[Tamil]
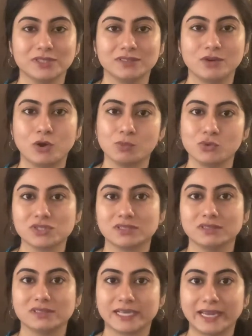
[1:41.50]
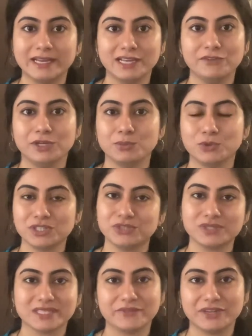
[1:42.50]
வந்து ஆல்மோஸ்ட் செகண்ட் டெலிவரி
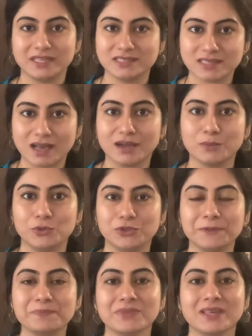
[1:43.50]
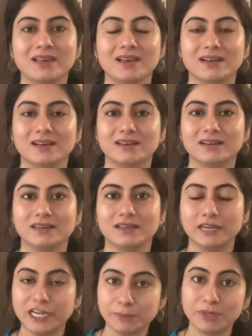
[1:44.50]
முடிஞ்ச ஒரு செவன் இயர்ஸ் ஆக போகுது uh,
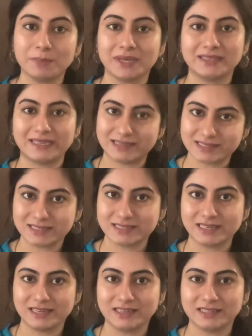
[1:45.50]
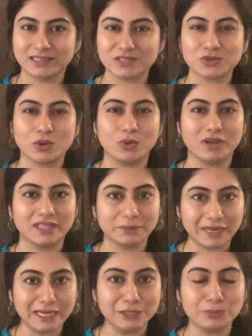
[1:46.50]
ரெண்டுமே பார்த்தீங்கன்னா சிசேரியன் தான் ஸோ அவங்களுக்கு
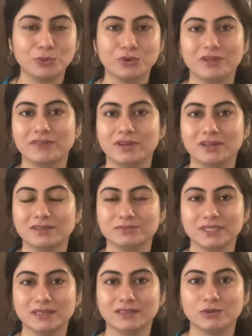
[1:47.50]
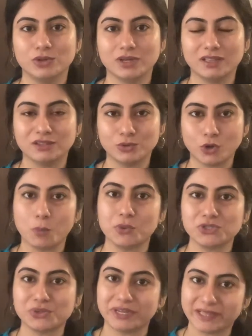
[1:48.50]
அந்த பெல்ட் போட அந்த ஒரு அந்த ஒரு
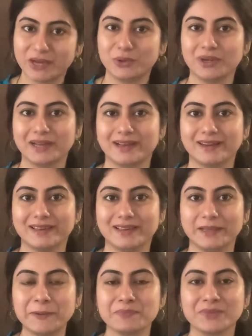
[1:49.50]
ஆப்பர்ச்சுனிட்டியே அவங்களுக்கு கிடைக்கல